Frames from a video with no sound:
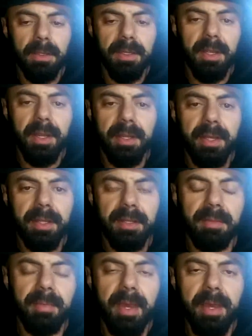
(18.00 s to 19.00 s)
gerek
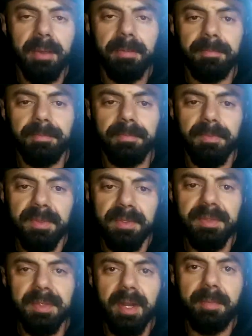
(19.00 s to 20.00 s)
kendime
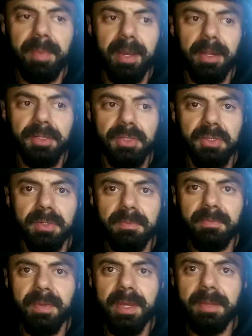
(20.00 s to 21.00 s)
sizinle hep
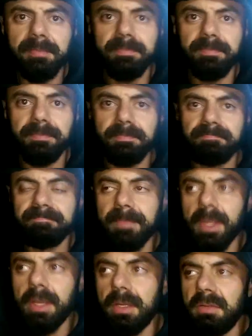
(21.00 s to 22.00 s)
paylaşıyorum ve
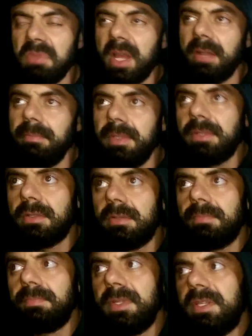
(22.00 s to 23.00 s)
yani bir,
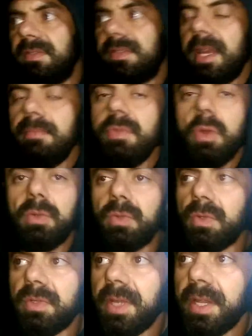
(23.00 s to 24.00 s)
bir isteğim yoktur.
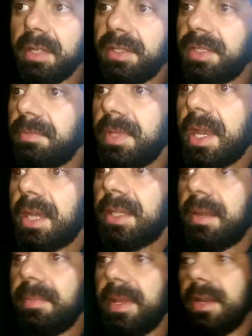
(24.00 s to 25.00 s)
Yani şimdiye
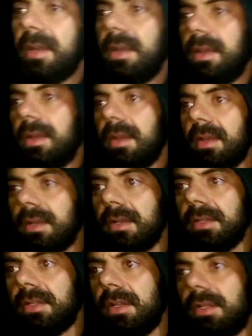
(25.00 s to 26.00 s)
kadar bir
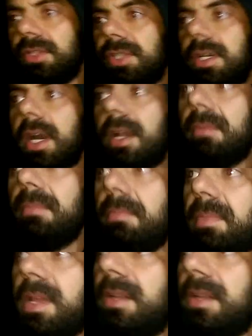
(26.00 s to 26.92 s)
çıkarım, bir